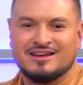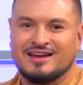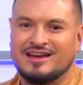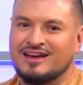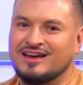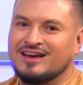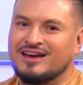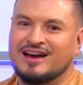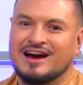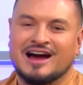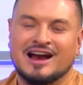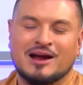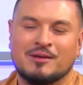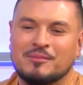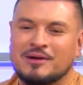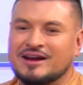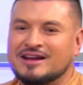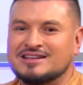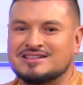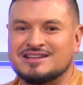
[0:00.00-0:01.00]
eh, al
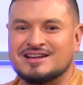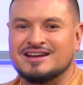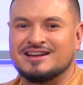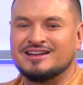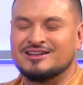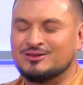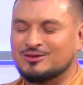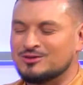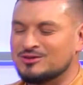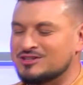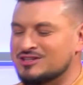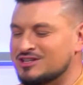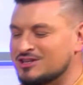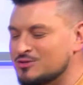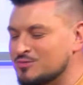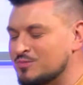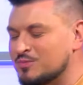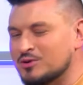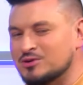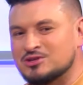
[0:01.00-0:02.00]
amanecer. Entonces es
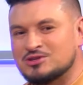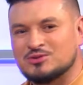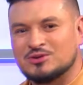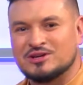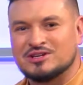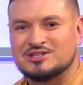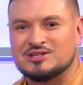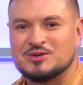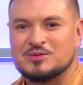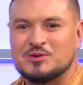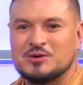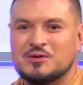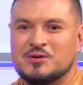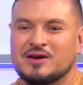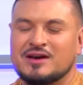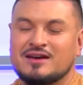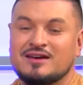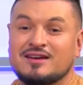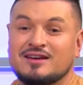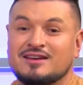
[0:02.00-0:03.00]
un proceso que se
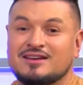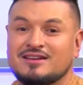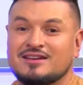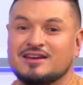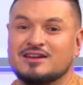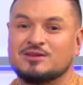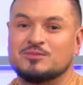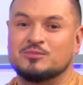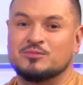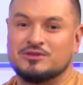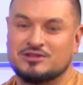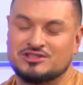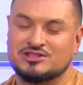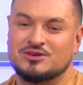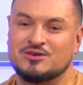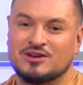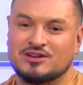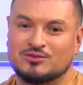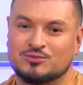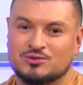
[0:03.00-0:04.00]
vive y es muy
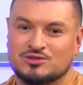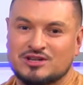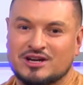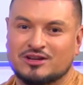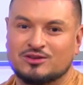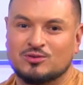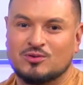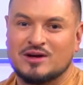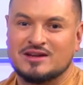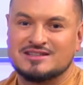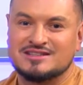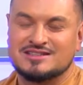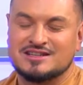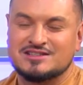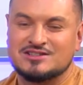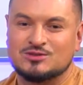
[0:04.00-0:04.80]
chévere escuchar todas estas